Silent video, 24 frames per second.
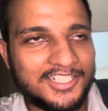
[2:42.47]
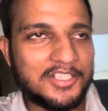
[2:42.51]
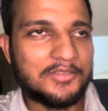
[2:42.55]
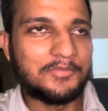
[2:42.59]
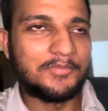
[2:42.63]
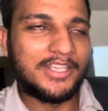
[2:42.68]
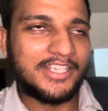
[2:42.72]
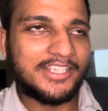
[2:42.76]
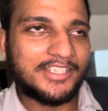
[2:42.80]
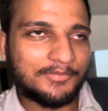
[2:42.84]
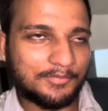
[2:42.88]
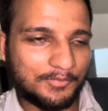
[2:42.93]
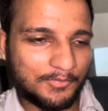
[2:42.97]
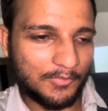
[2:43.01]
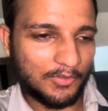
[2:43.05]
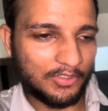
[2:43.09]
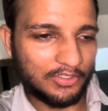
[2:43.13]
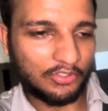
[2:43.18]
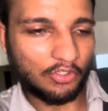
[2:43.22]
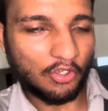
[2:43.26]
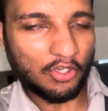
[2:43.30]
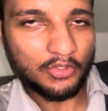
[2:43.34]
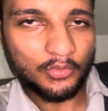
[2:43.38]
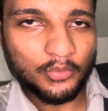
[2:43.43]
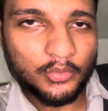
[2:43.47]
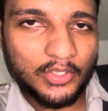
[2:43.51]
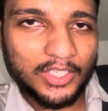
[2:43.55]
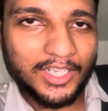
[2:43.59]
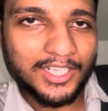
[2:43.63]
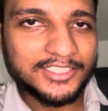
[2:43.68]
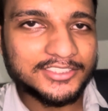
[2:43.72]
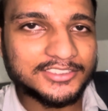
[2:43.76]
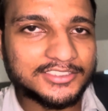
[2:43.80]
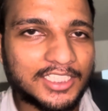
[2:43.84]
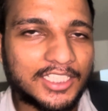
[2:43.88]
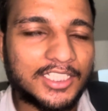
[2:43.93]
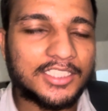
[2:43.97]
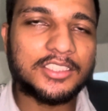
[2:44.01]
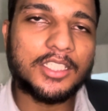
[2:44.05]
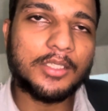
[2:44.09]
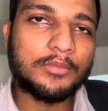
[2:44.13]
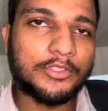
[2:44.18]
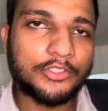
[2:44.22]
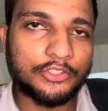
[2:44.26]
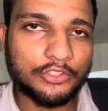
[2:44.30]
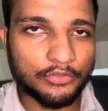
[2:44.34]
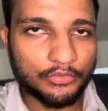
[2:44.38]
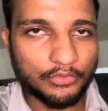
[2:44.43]
भाई कॉन्फिडेंस है
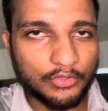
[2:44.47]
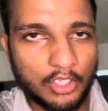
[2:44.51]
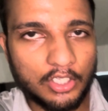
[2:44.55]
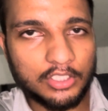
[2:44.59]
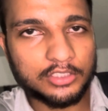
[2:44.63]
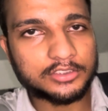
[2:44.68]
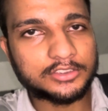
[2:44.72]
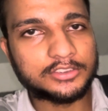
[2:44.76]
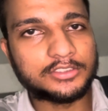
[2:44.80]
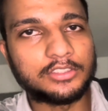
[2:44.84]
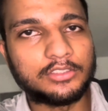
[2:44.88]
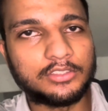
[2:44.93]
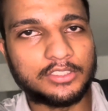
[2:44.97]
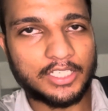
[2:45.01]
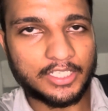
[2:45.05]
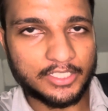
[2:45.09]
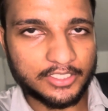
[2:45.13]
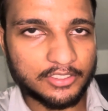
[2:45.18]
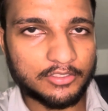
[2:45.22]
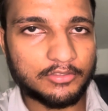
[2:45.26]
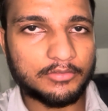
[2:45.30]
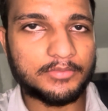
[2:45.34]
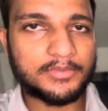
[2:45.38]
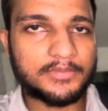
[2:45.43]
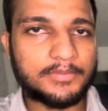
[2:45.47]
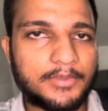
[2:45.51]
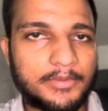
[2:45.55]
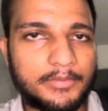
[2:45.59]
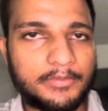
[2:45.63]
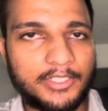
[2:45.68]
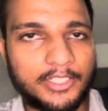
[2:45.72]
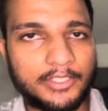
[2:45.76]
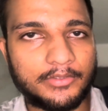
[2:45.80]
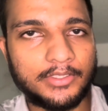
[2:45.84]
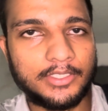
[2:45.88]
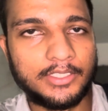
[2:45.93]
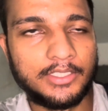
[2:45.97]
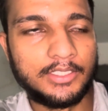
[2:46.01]
तभी तो व्लॉग्स कर रहा हूँ मैं पब्लिक में